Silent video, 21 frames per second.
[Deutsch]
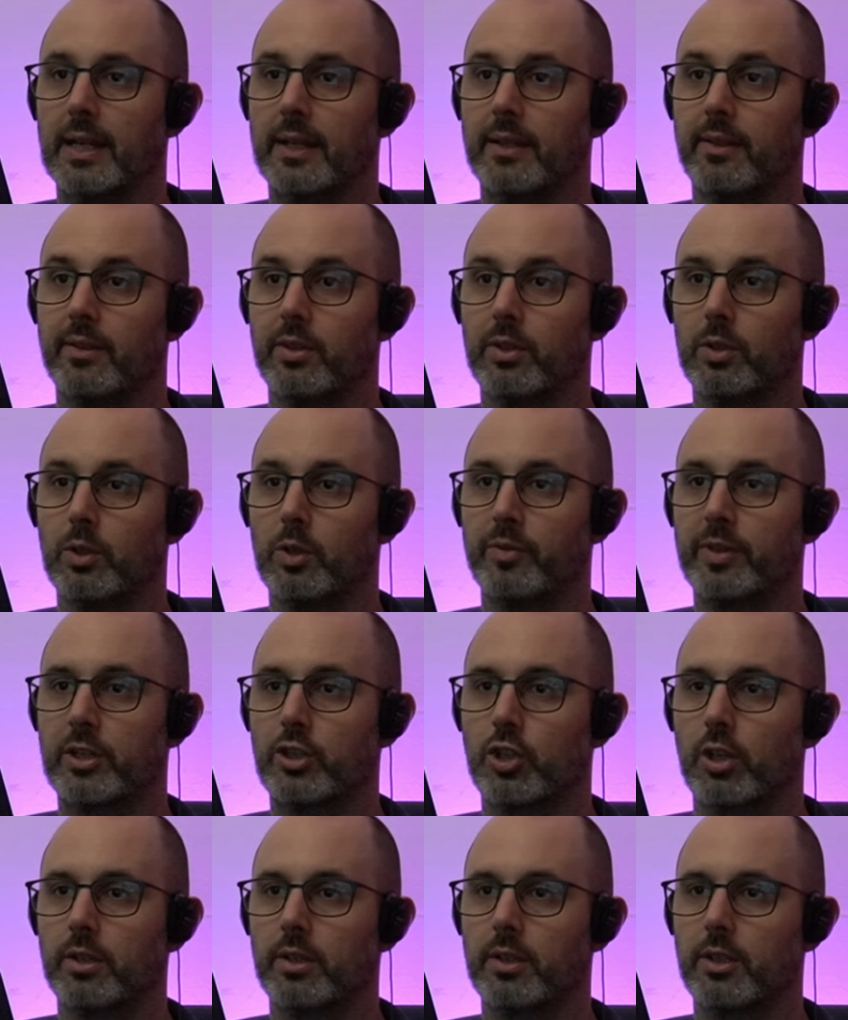So, wird
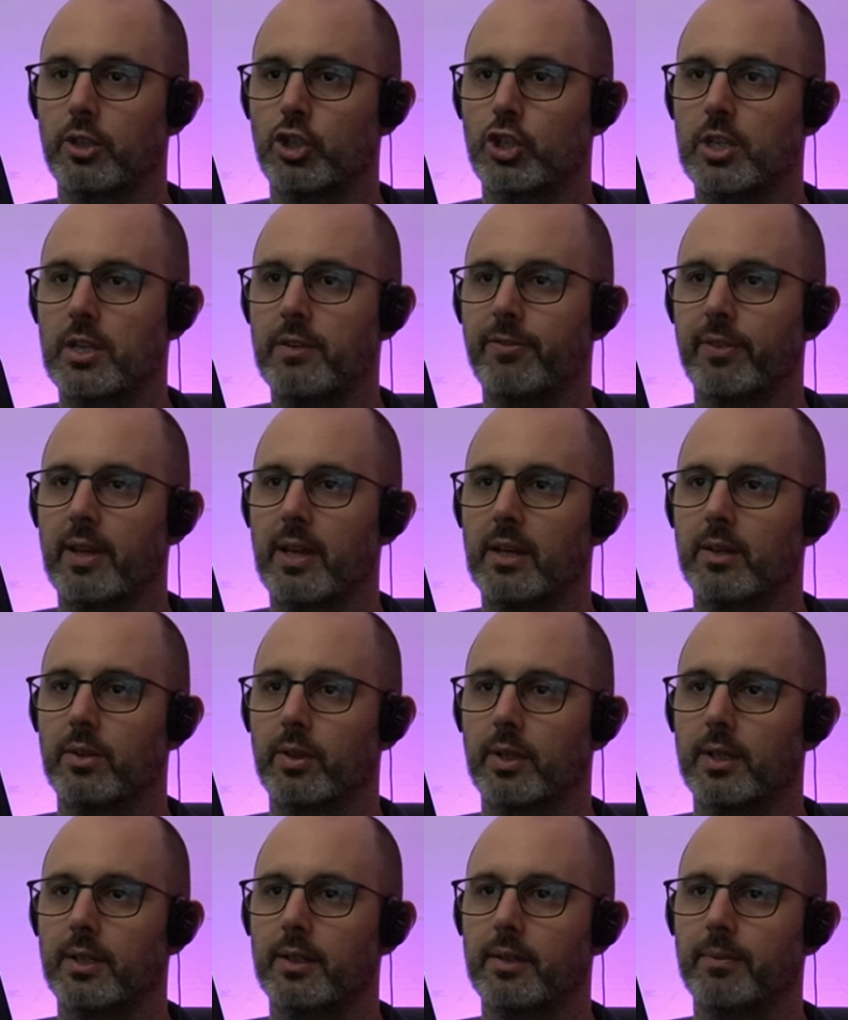schon schief gehen,
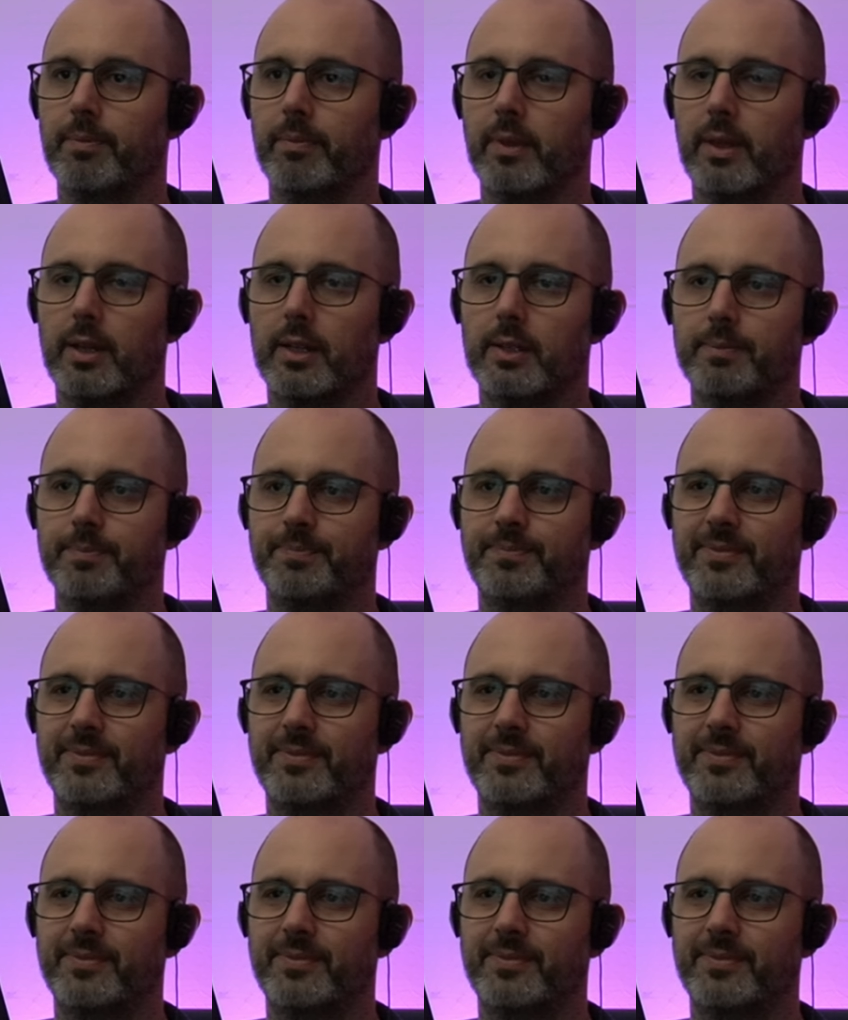oder? Ja.